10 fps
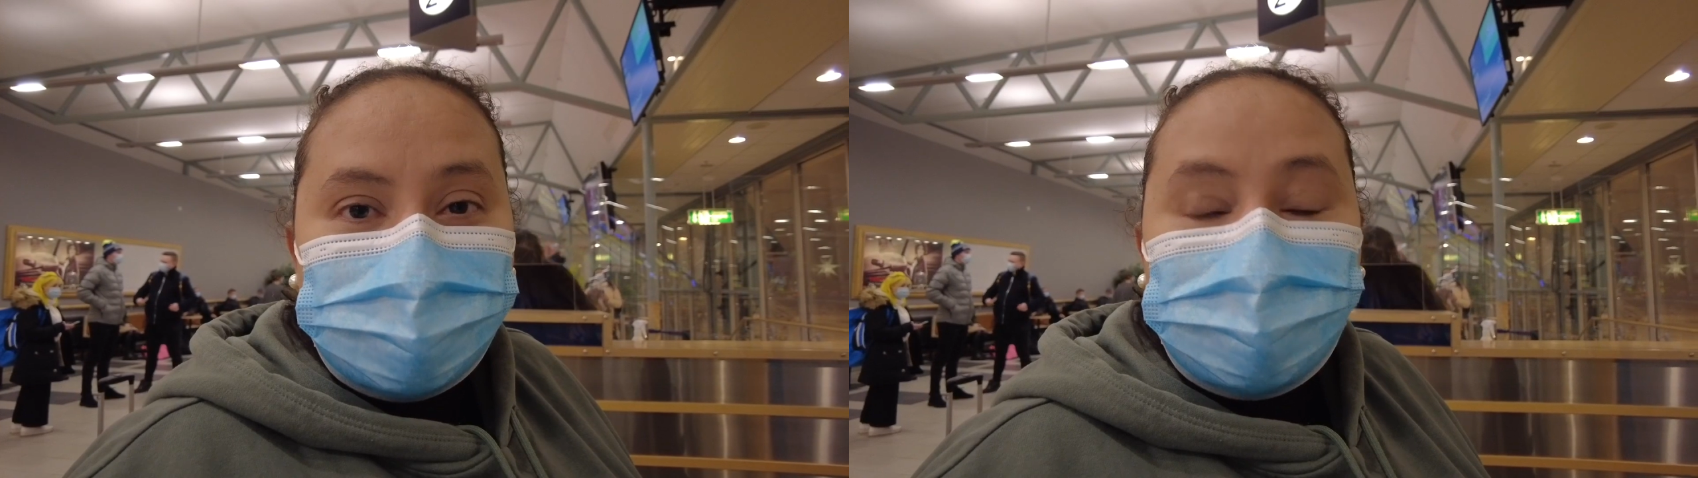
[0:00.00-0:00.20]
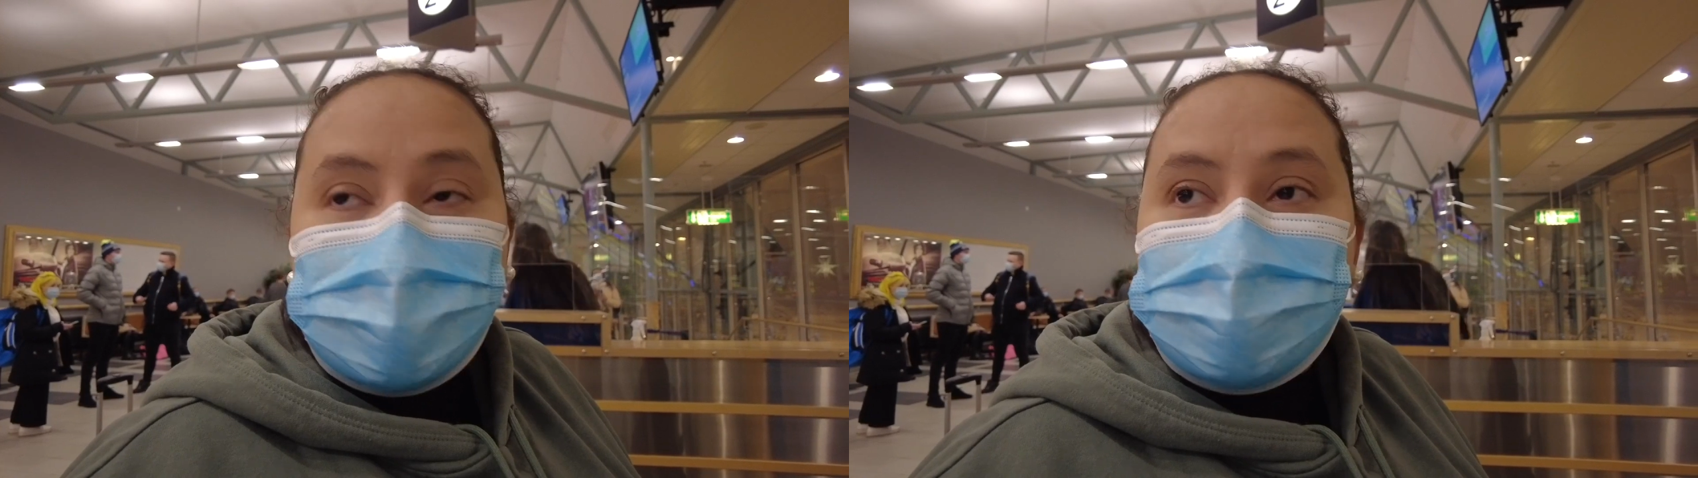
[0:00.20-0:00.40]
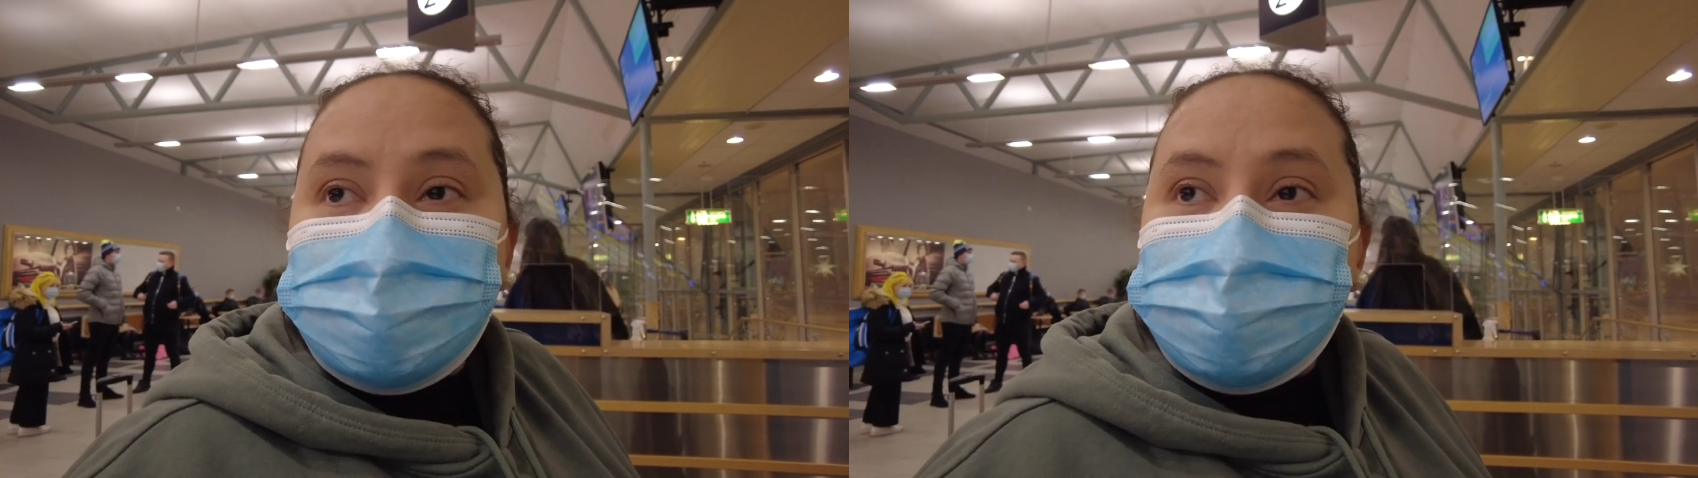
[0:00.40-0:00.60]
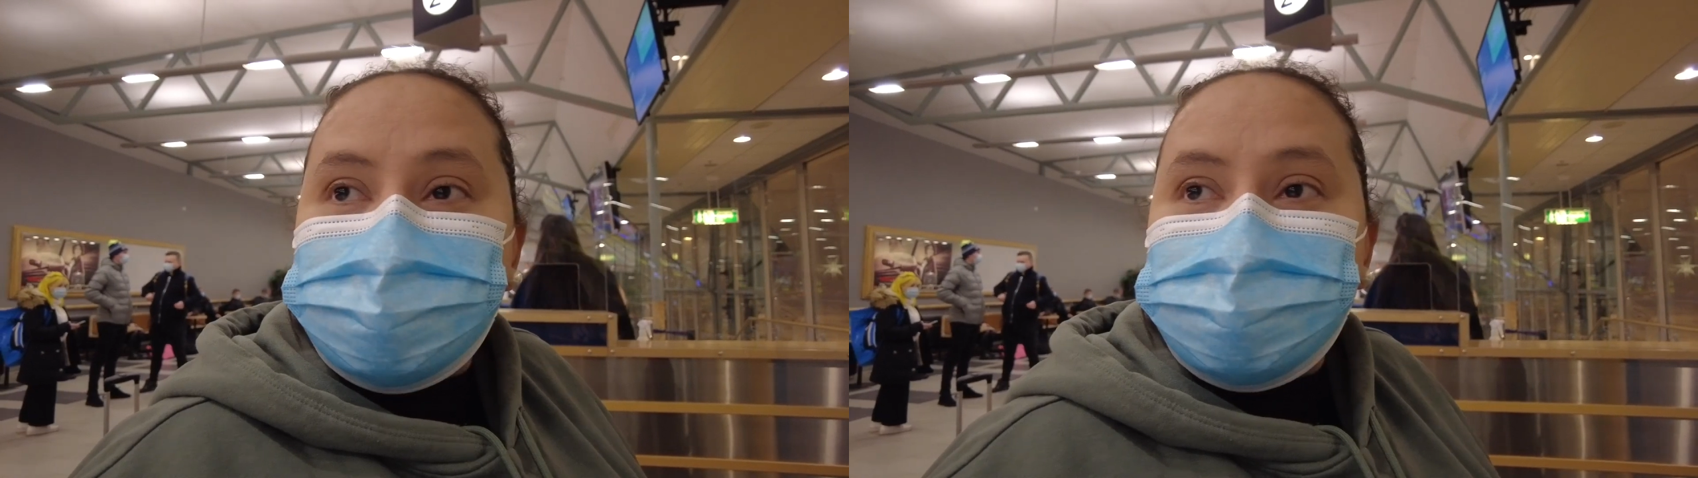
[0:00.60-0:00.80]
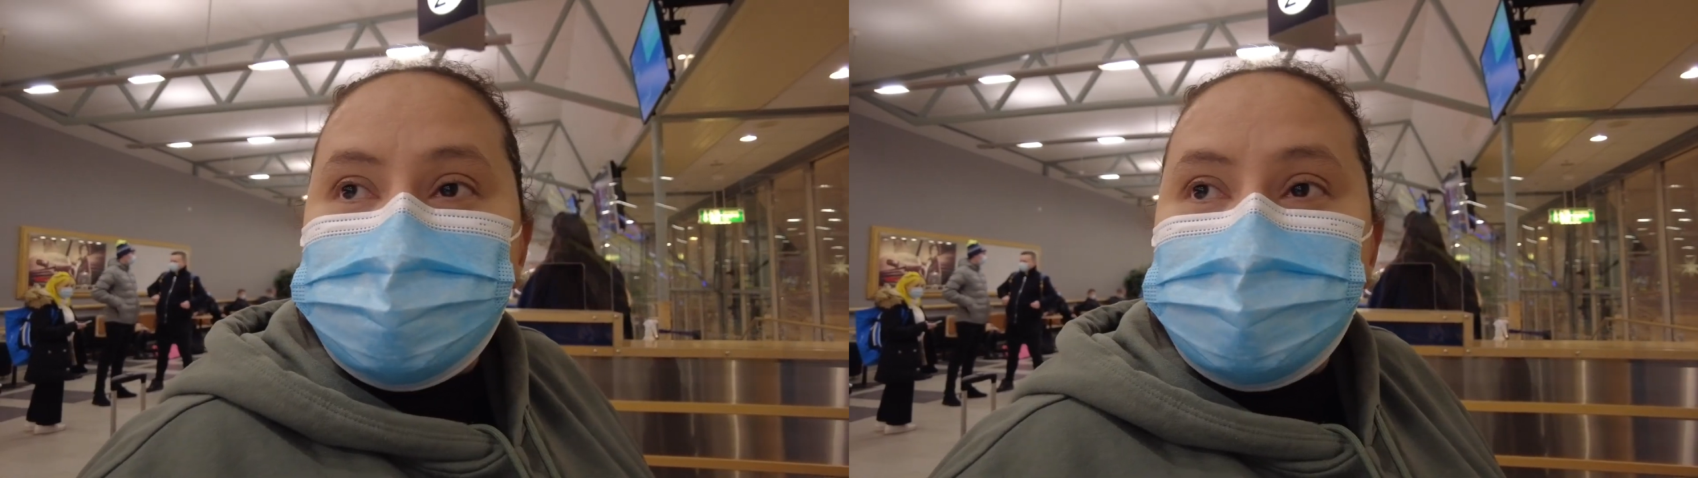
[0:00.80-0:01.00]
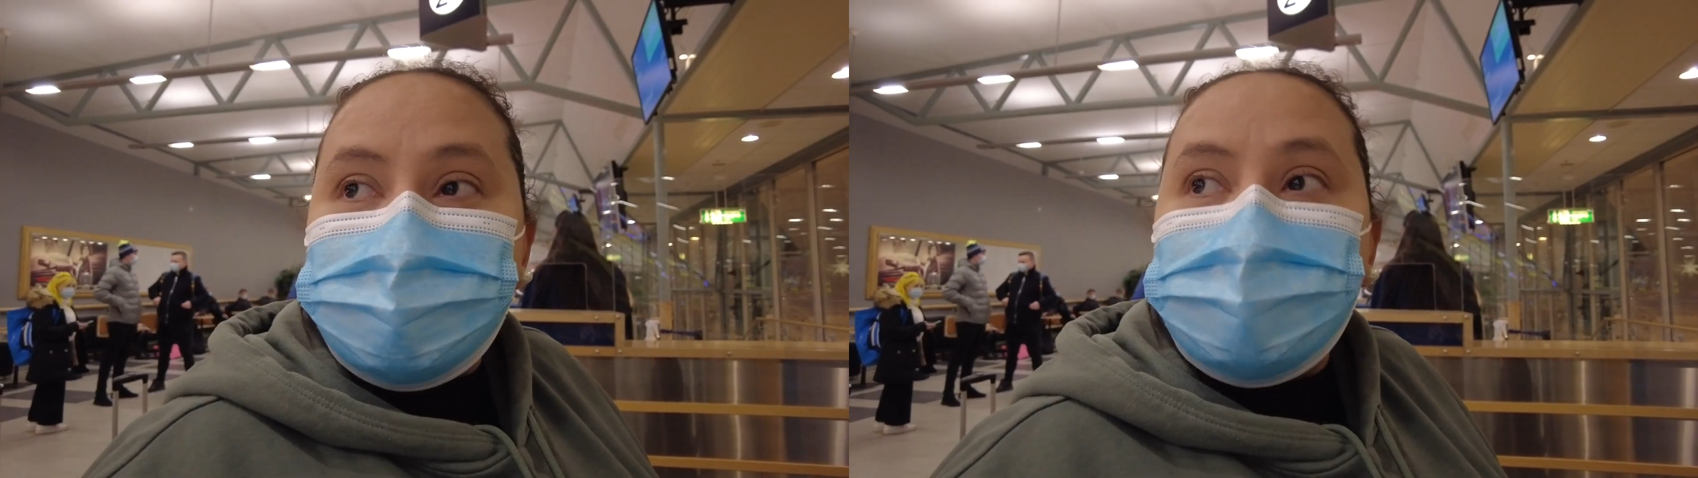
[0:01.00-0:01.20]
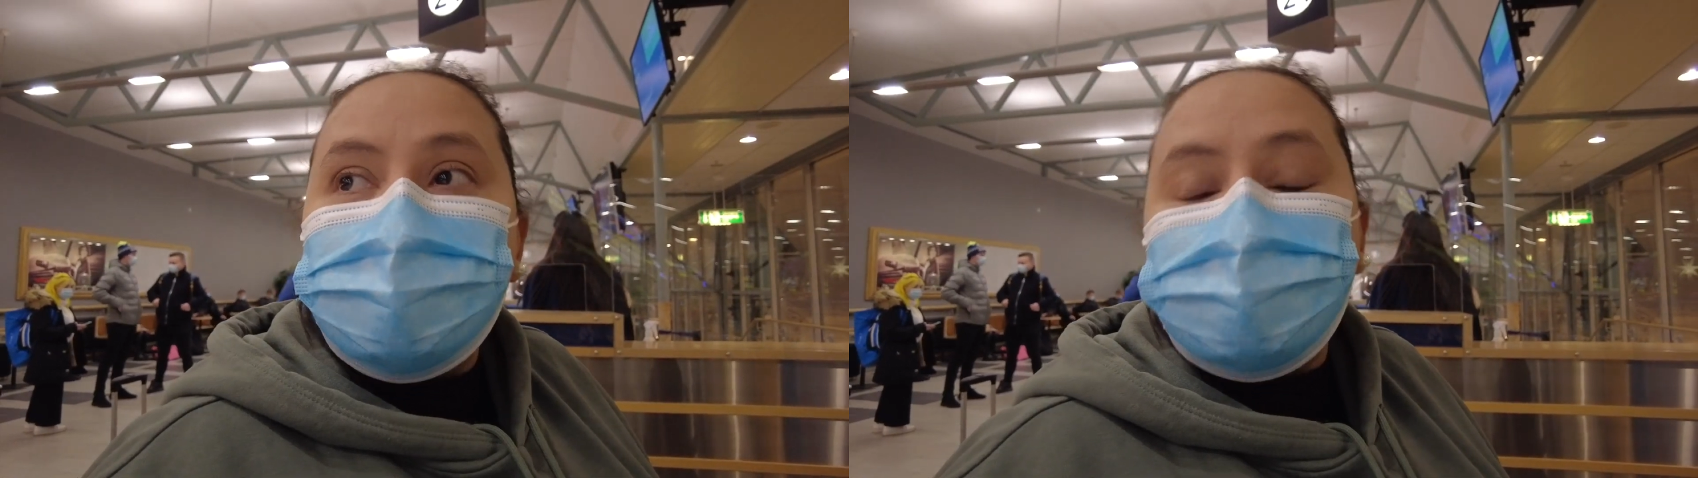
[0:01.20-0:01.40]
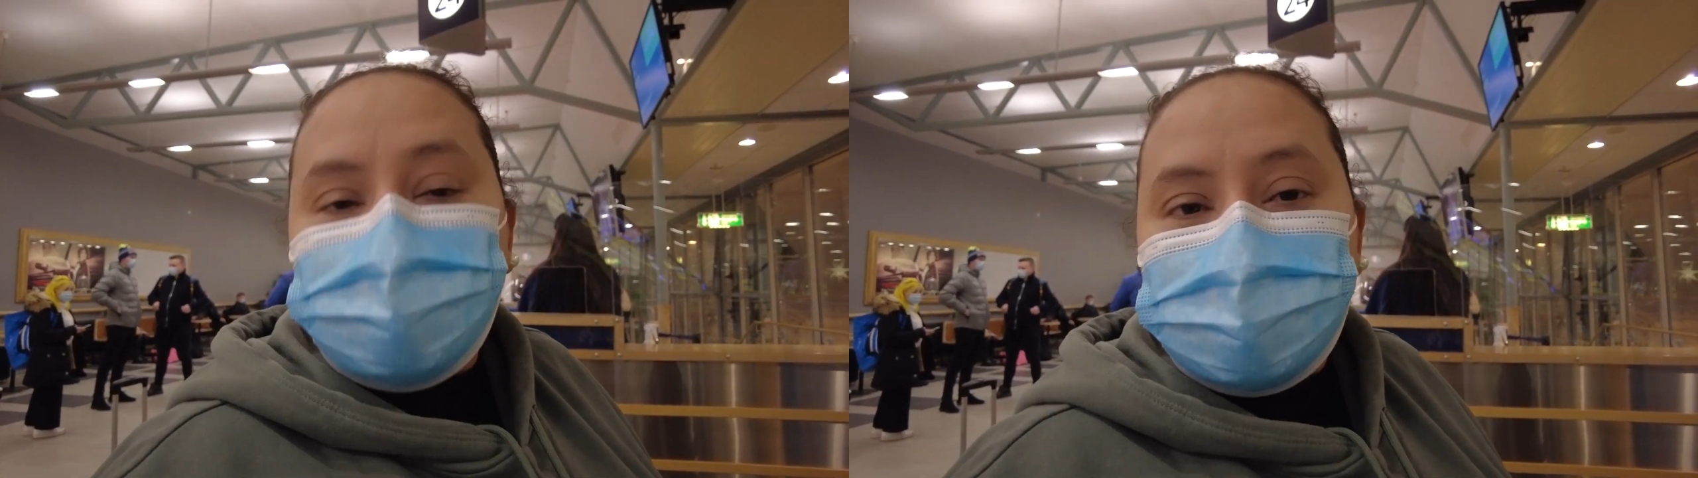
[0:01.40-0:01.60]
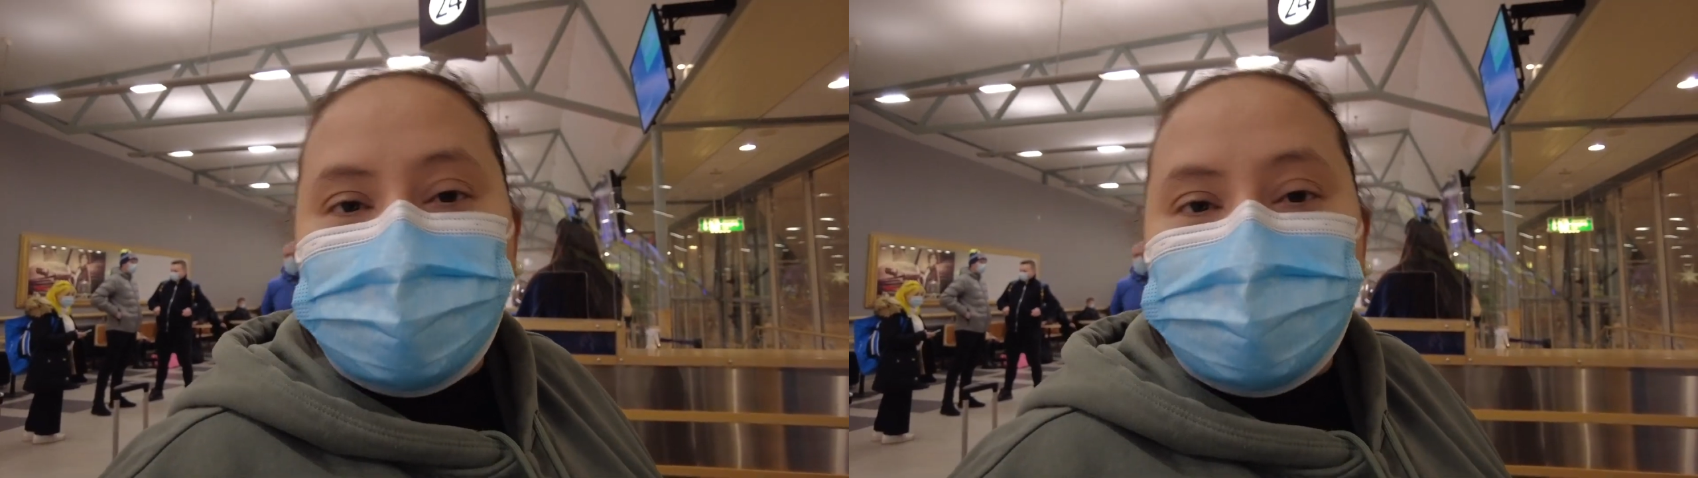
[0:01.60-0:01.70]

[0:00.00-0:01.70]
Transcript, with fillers: do carro. Fui